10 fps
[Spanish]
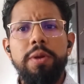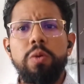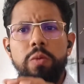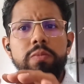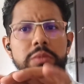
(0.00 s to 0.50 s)

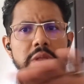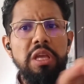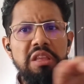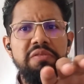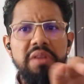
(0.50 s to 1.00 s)
pero
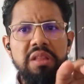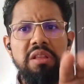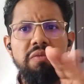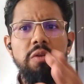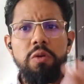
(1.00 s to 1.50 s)
de
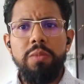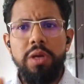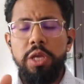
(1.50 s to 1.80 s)
diferentes formas.